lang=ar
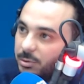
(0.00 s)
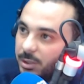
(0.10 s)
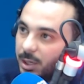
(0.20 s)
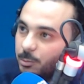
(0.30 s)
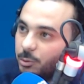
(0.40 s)

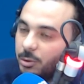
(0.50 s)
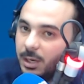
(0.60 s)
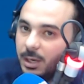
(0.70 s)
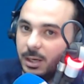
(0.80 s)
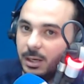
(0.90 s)
يحبوا
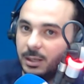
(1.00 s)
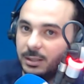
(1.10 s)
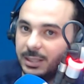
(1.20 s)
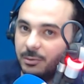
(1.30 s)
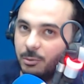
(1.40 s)
آه،
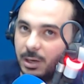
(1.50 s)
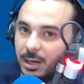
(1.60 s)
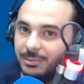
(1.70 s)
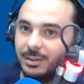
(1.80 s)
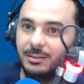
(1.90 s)
يتعرفوا
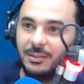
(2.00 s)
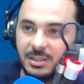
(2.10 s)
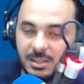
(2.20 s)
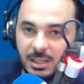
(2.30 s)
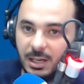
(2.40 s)
اكثر
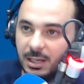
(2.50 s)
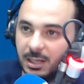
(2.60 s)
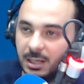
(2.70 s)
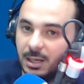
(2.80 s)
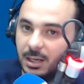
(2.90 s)
تفاصيل
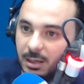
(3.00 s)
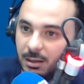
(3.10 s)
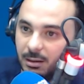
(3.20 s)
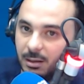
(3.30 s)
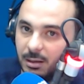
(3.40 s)
على
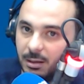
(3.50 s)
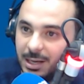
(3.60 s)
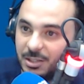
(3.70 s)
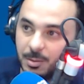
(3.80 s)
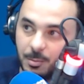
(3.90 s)

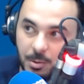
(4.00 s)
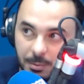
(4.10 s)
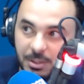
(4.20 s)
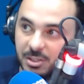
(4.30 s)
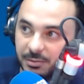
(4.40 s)
حاجه مهمه
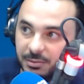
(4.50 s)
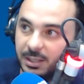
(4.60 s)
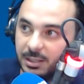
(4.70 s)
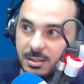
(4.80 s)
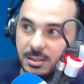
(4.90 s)
برشا في
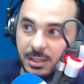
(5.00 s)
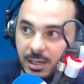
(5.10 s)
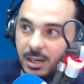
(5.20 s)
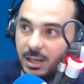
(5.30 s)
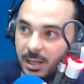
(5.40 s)
حياه الصغير
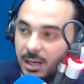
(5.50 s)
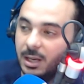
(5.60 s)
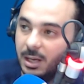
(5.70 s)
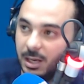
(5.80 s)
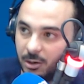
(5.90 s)
اللي هي
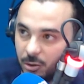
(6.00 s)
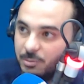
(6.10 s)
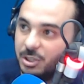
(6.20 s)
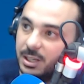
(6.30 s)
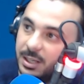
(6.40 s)

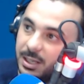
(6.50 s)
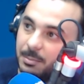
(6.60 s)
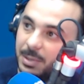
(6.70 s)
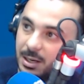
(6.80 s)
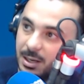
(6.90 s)
اللمجه اللي هي
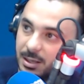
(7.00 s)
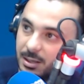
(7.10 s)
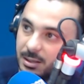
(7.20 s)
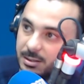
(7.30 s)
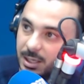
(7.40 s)
الماكله
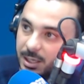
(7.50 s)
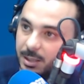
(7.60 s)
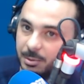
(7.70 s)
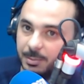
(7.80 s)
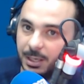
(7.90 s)
آه، الصحيه
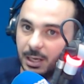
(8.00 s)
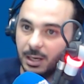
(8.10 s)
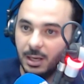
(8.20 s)
بالطبيعه